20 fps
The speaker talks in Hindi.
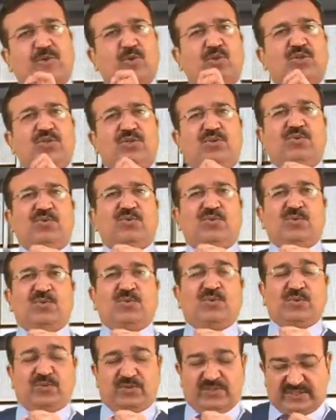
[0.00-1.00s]
को
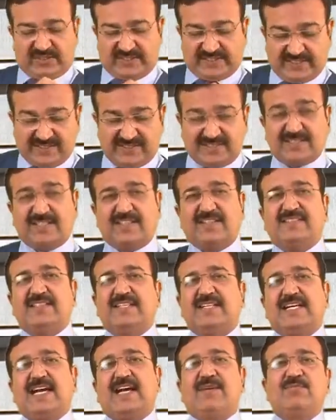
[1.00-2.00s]
किस तरह
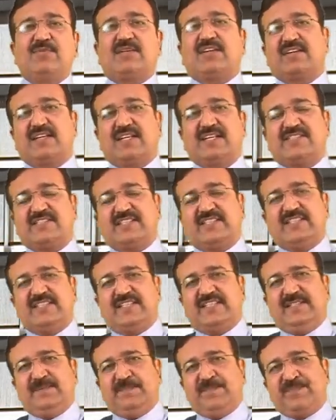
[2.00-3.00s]
से काम करना
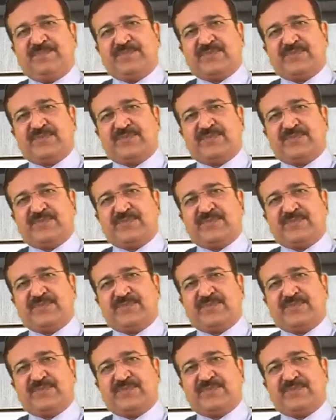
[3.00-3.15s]
चाहिए